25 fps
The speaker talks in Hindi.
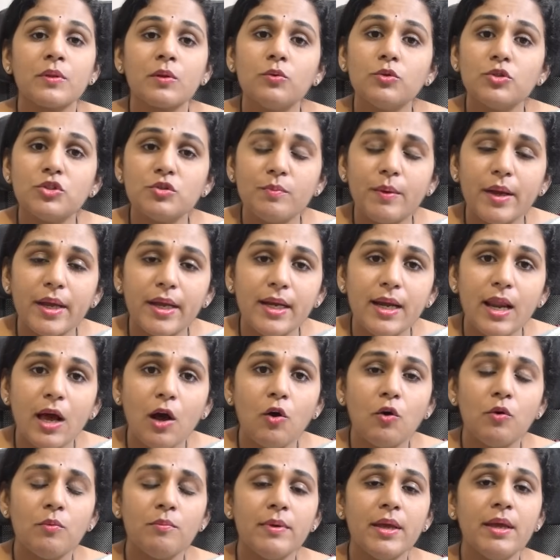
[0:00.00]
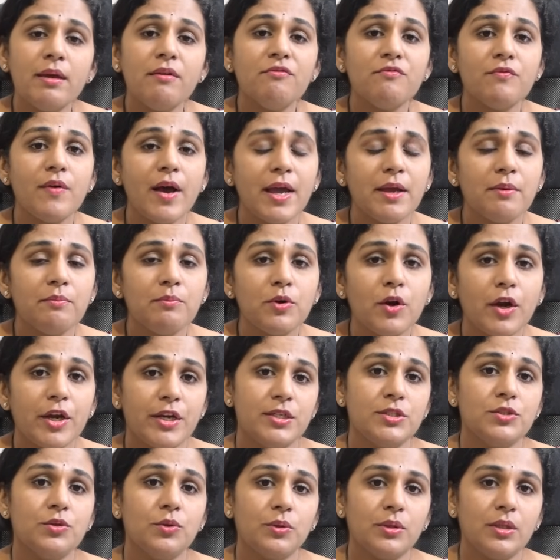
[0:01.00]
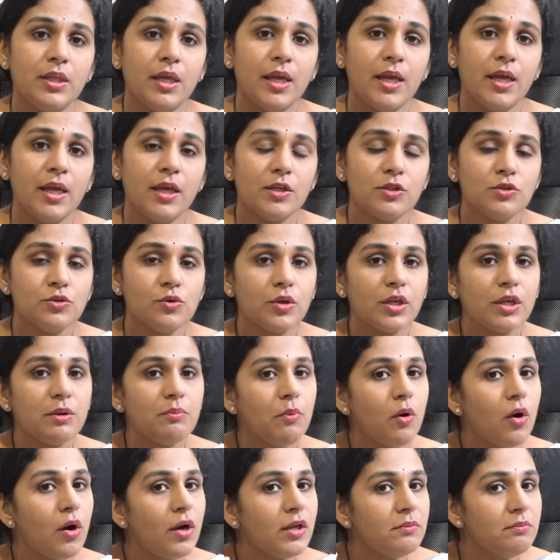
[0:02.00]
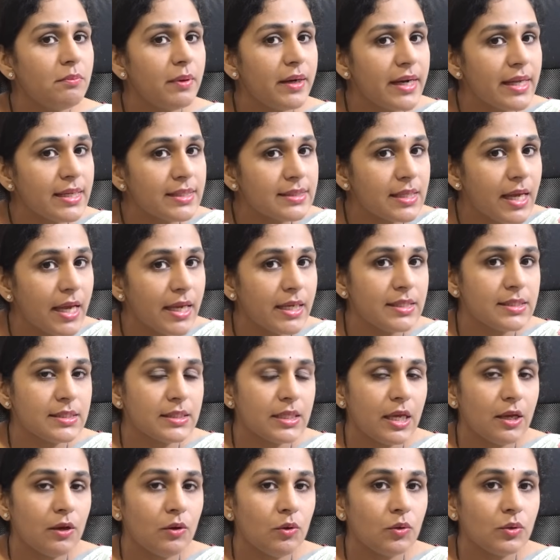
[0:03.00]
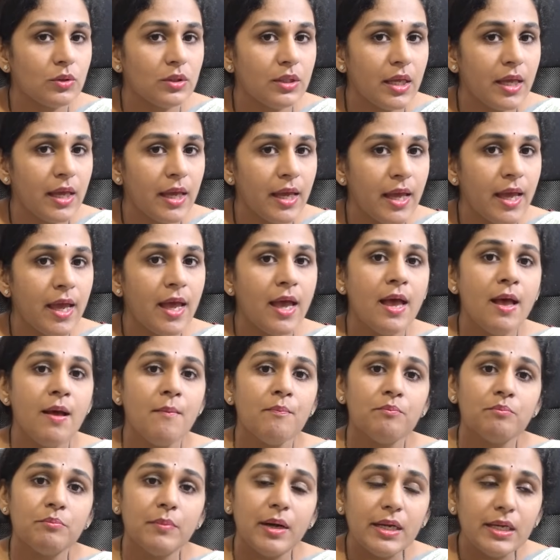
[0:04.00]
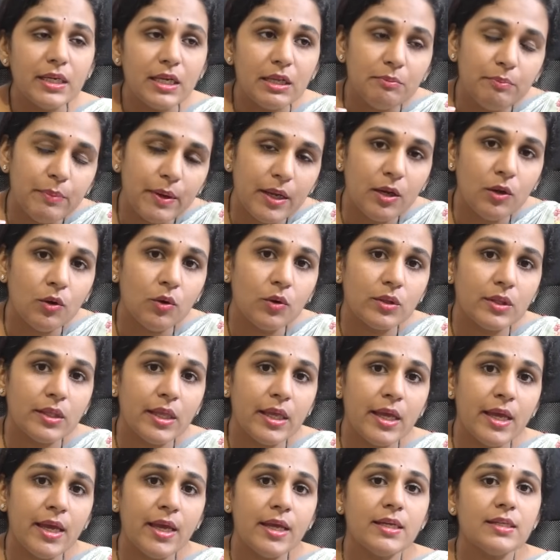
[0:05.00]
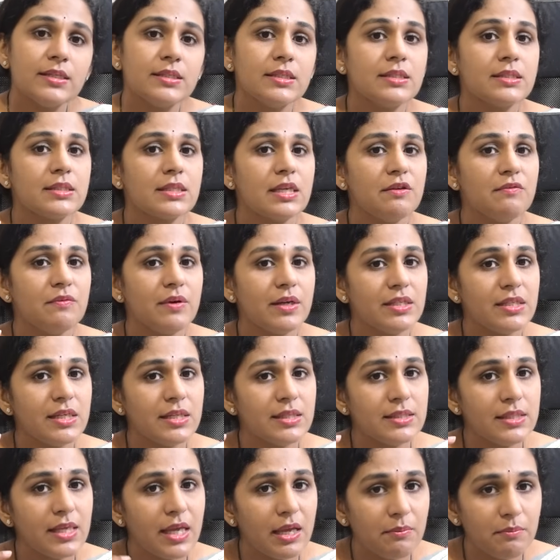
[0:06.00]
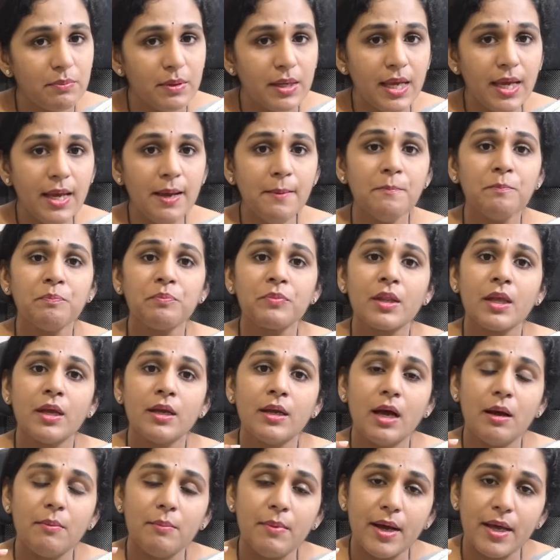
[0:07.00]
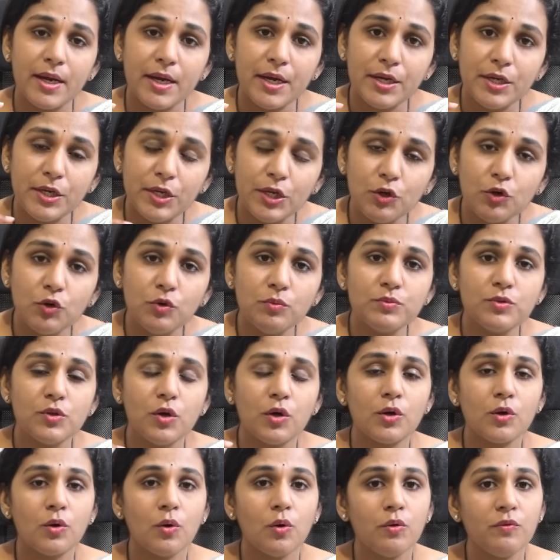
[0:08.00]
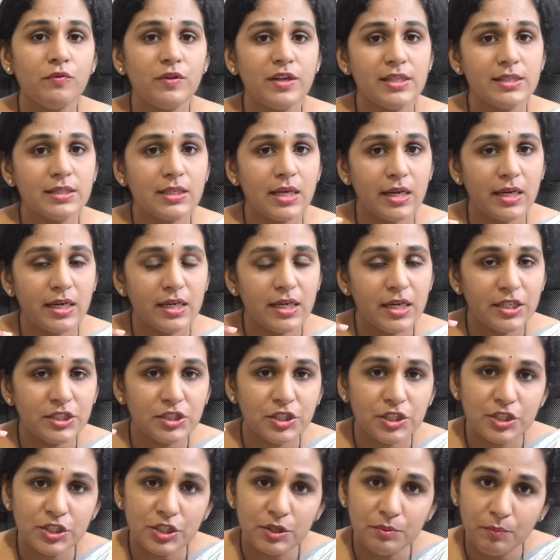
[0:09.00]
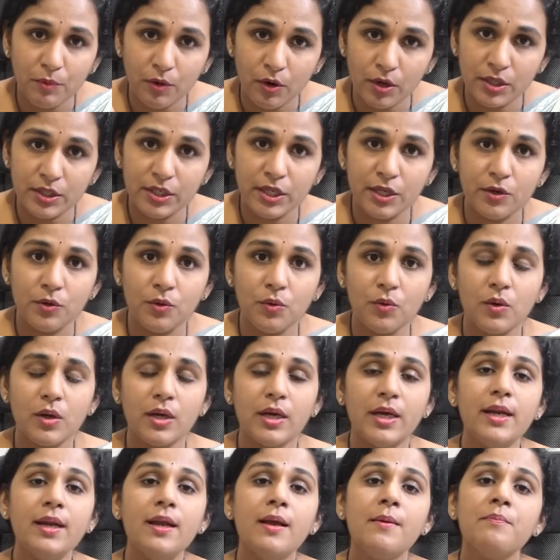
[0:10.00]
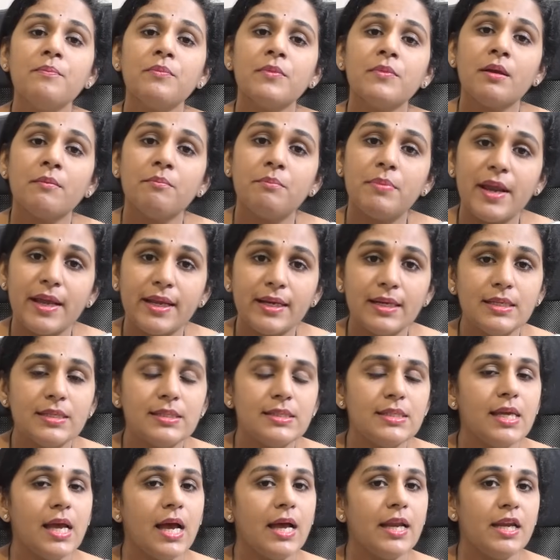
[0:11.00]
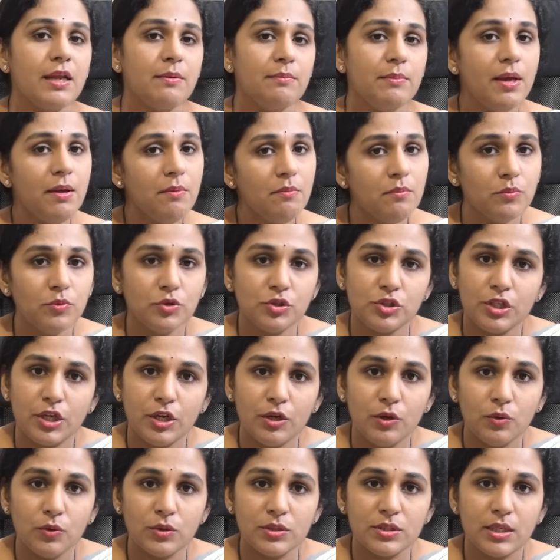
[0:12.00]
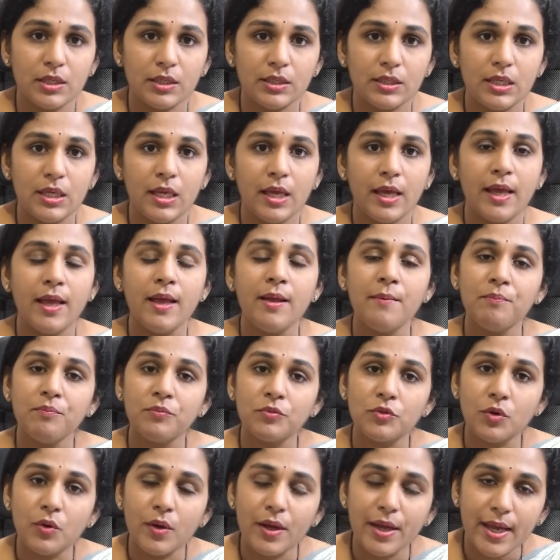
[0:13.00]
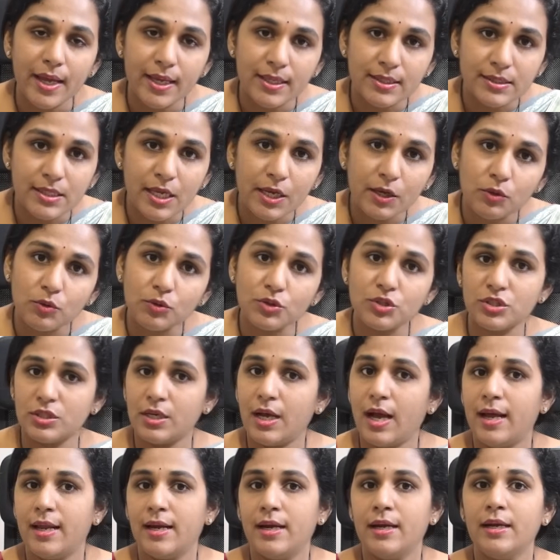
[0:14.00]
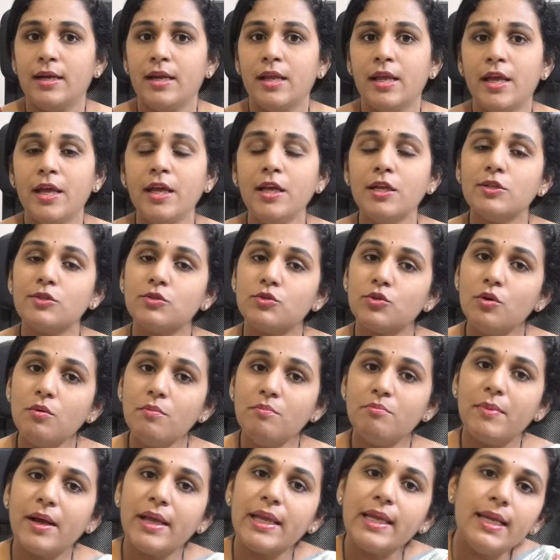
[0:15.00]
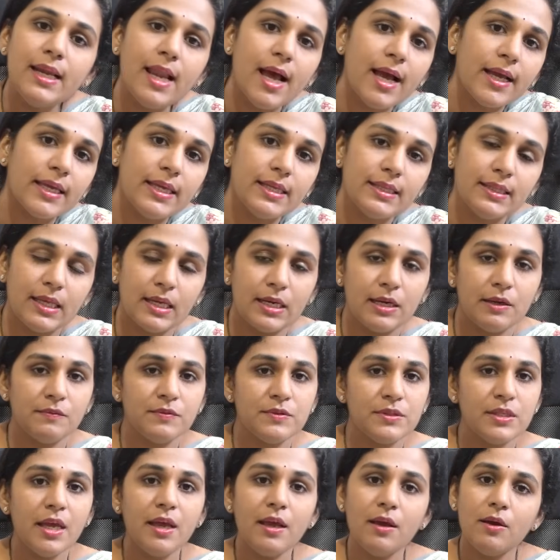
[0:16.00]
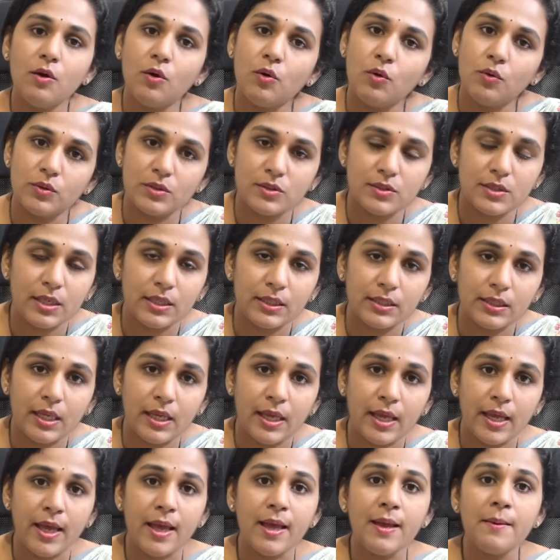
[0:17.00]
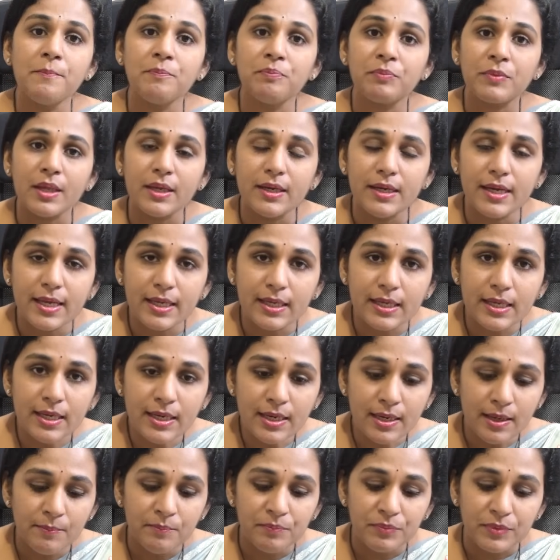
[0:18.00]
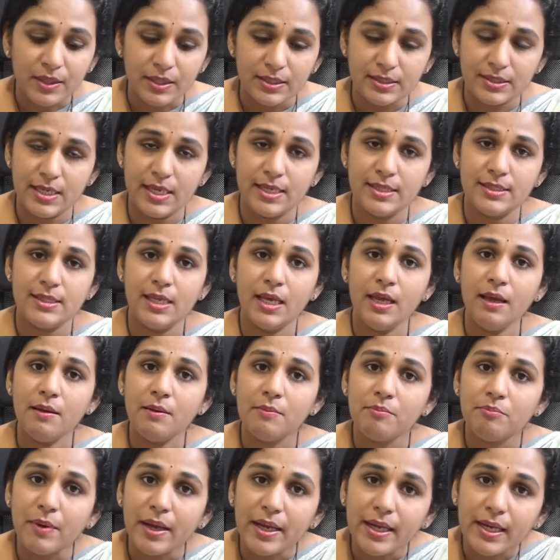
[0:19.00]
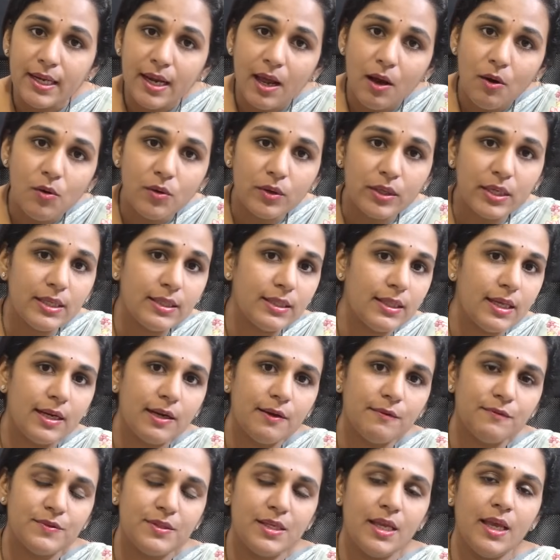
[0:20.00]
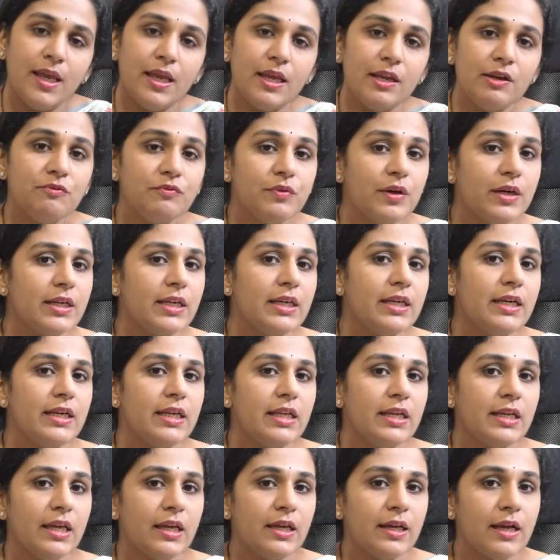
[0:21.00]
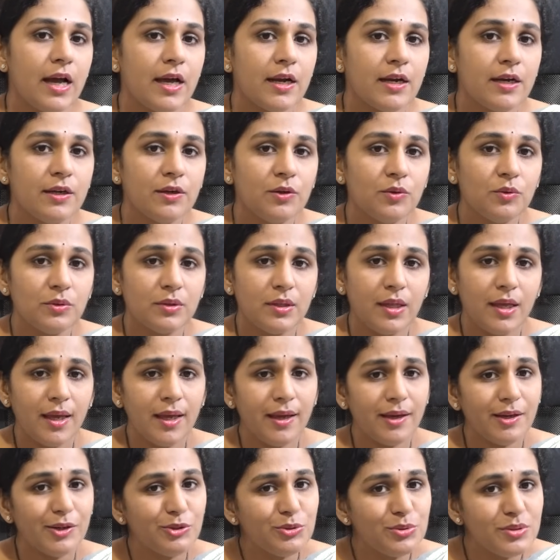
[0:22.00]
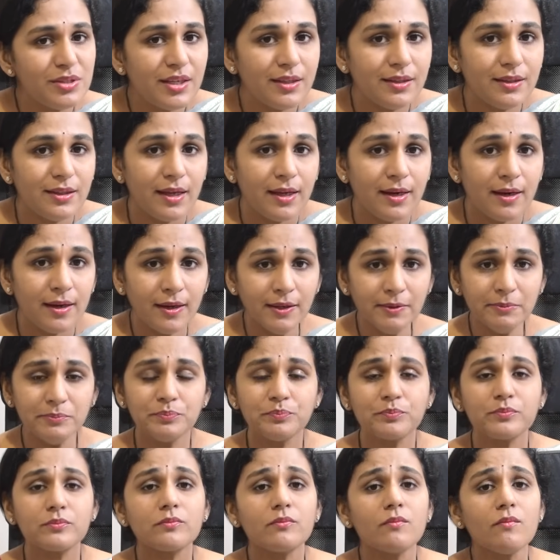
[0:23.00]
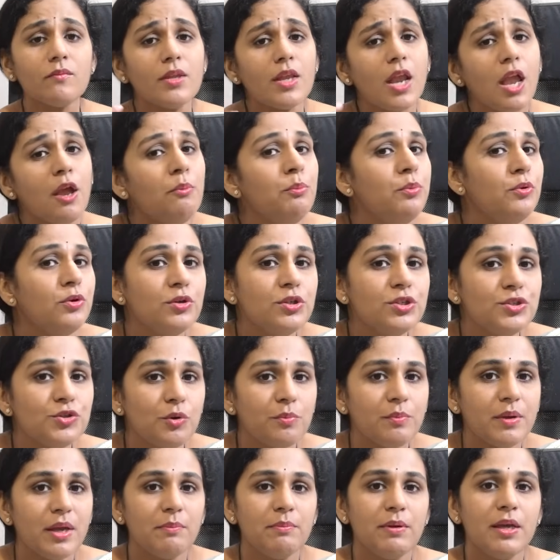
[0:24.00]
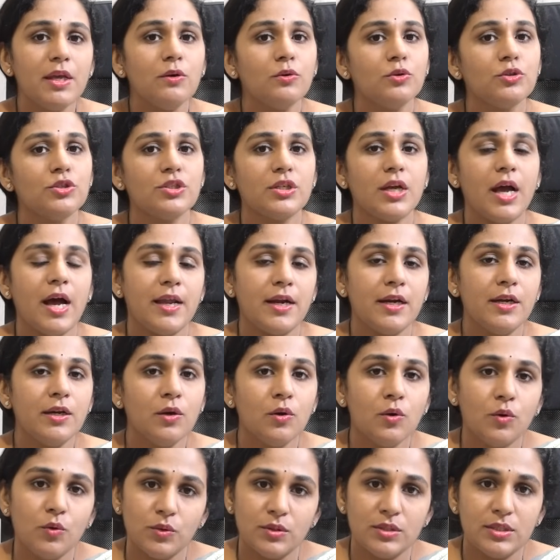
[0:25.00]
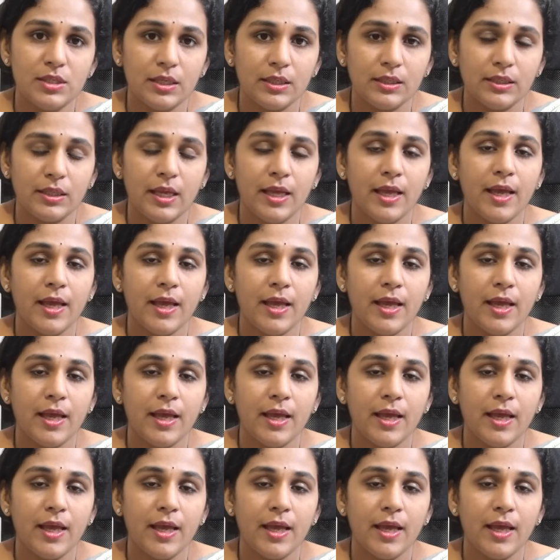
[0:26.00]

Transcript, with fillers: कुछ महिलाओं में फाइब्रॉइड्स होते हैं जो कि बहुत बड़े साइज़ के होते हैं मल्टीपल होते हैं जिसकी वजह से भी हमारे ट्यूब्स और ओवरीज का रिलेशनशिप ऑल्टर होकर प्रेगनेंसी आने में मुश्किल हो सकती है तो ऐसे कुछ कारण हैं जो महिला की तरफ से हो सकते हैं लेकिन जैसे महिलाओं की तरफ से इनफर्टिलिटी के कारण होते हैं उसी तरह पुरुषों में भी कुछ कारण हो सकते